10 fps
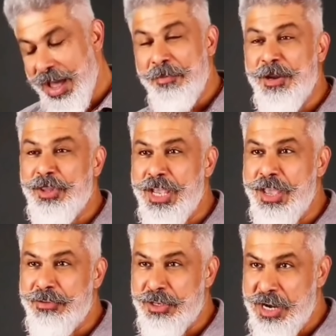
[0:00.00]
अपना तो एक
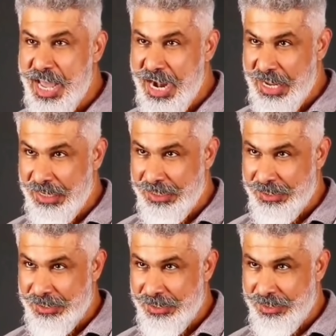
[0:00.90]
ही उसूल है डार्लिंग
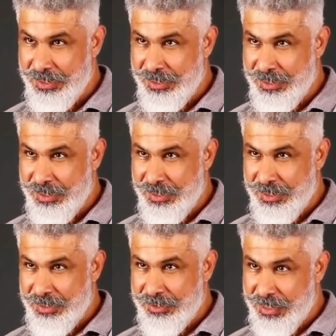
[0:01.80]

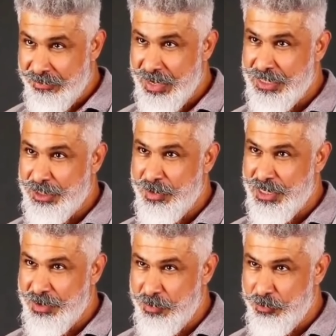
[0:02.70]
सवाल जिस
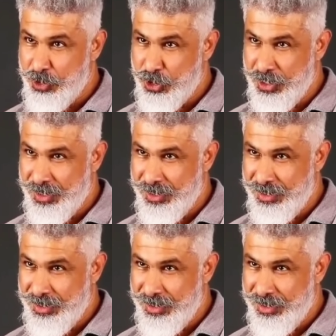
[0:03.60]
भाषा में पूछोगे ना